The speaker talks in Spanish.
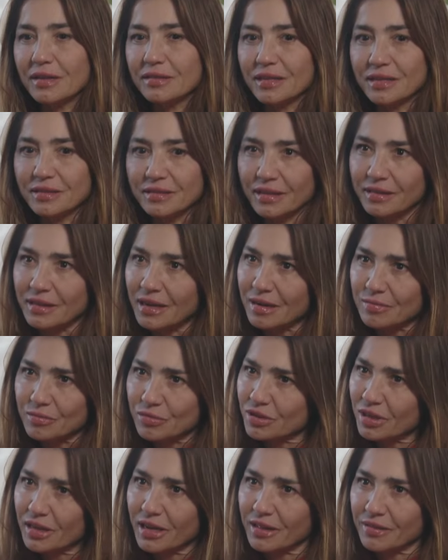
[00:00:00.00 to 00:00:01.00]
¿Se entiende la
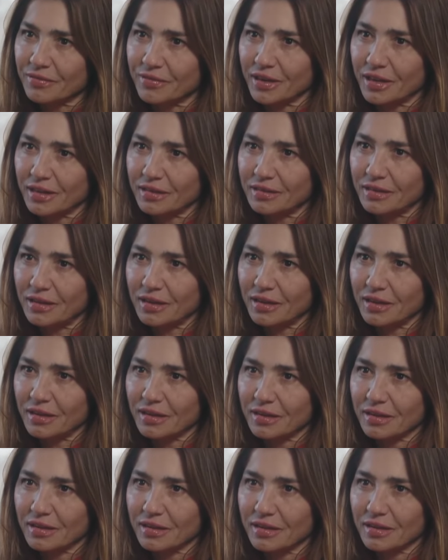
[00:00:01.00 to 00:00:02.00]
música diferente?
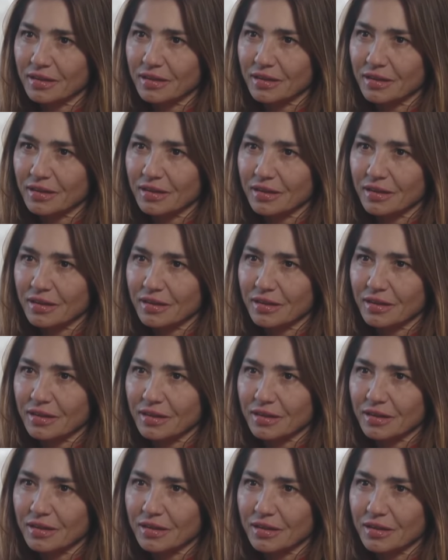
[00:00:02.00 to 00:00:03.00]
Sí,
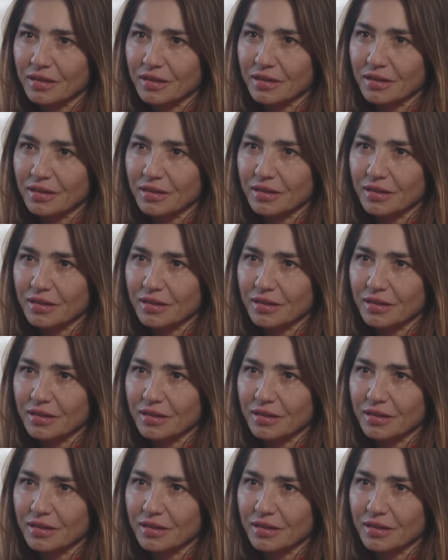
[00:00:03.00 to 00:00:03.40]
totalmente,